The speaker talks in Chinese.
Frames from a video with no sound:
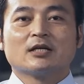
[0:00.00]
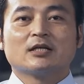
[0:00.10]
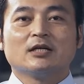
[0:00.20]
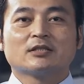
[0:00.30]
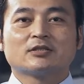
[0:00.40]

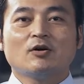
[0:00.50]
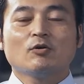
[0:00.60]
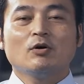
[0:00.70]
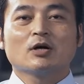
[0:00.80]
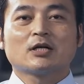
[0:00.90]
可透
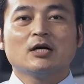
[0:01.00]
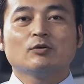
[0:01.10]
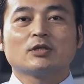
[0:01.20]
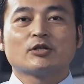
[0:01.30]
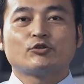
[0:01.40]
过客
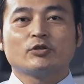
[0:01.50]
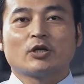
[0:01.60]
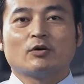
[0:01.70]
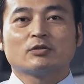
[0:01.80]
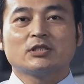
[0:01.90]
户的需
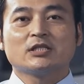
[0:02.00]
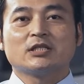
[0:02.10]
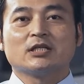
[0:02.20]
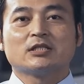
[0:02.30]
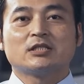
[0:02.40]
求进
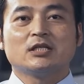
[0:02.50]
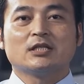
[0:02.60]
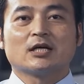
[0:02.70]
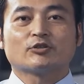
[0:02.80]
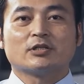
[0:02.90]
行机
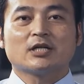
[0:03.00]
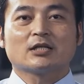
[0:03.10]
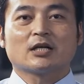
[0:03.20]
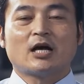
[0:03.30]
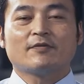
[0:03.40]
能选
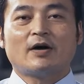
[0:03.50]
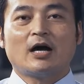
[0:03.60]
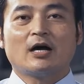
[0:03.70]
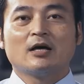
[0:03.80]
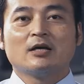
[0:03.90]
项的开
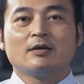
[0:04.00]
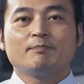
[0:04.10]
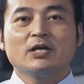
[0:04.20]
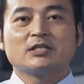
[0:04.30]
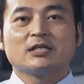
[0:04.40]
发，
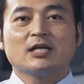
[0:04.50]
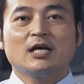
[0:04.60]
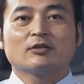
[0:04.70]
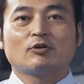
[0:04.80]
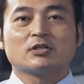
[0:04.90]
并且
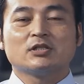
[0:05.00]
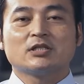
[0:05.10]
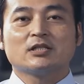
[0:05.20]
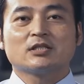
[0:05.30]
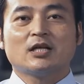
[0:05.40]
在短时
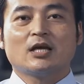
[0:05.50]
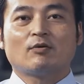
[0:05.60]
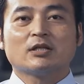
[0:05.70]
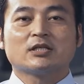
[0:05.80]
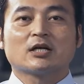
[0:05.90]
间之内
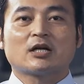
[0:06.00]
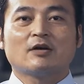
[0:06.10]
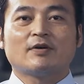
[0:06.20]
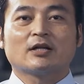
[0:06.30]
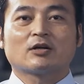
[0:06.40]
完成
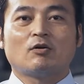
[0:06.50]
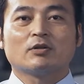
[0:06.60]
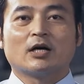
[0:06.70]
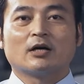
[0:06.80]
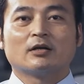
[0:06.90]
开发的
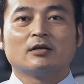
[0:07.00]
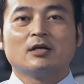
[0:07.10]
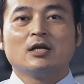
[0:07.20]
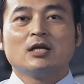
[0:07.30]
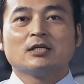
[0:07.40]
功能，
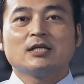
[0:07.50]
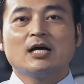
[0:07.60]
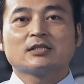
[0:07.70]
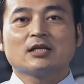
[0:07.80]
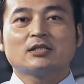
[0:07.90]

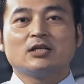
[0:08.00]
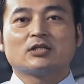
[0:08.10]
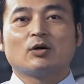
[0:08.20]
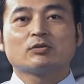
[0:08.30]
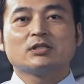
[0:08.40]
让整体
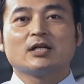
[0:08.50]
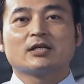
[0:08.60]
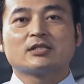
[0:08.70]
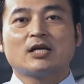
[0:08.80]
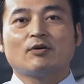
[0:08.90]
投资
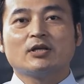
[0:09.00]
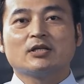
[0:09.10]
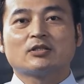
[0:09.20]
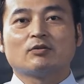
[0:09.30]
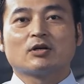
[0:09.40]
的效
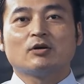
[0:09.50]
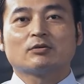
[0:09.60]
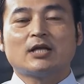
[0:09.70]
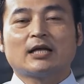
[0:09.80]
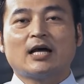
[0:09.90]
益都能
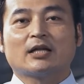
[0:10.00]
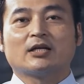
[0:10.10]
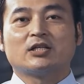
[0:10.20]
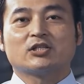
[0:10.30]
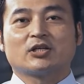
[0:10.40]
够大大
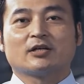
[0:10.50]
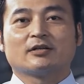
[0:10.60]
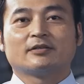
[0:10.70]
的提升。